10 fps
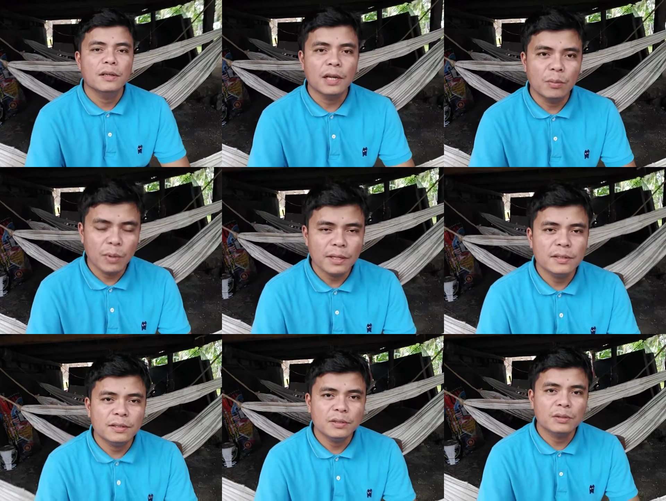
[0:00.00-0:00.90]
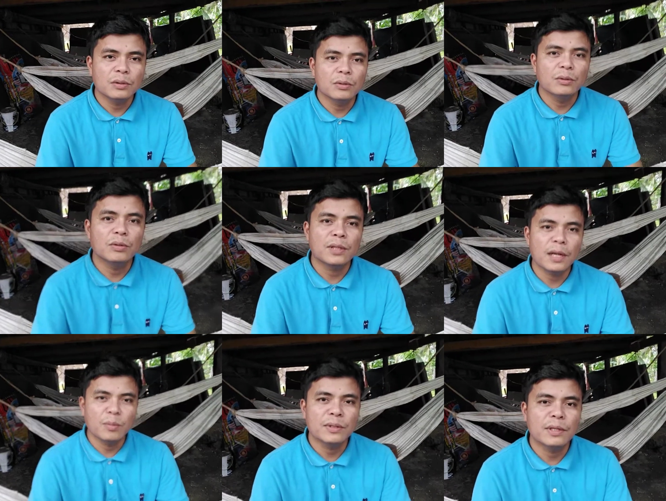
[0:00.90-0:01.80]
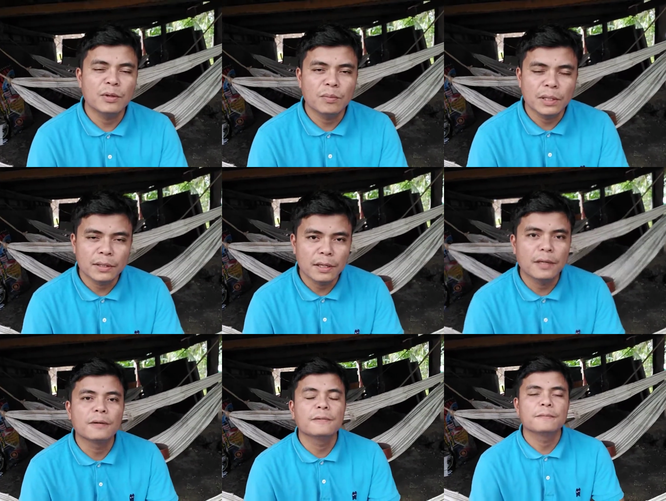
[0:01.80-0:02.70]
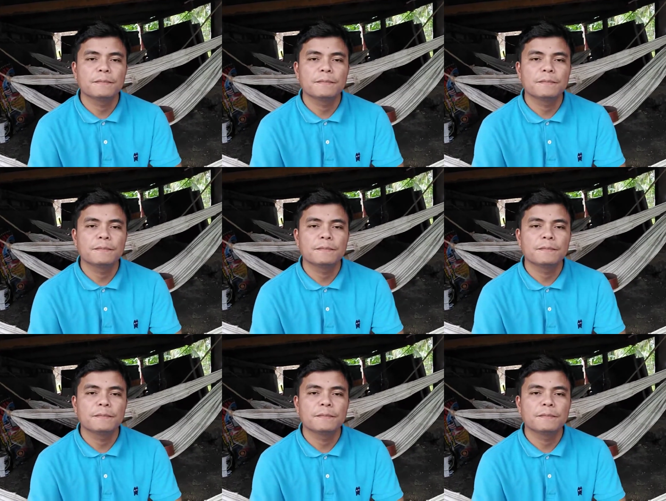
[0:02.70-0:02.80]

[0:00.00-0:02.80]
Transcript: God bless o salamat sa inyong pagtanaw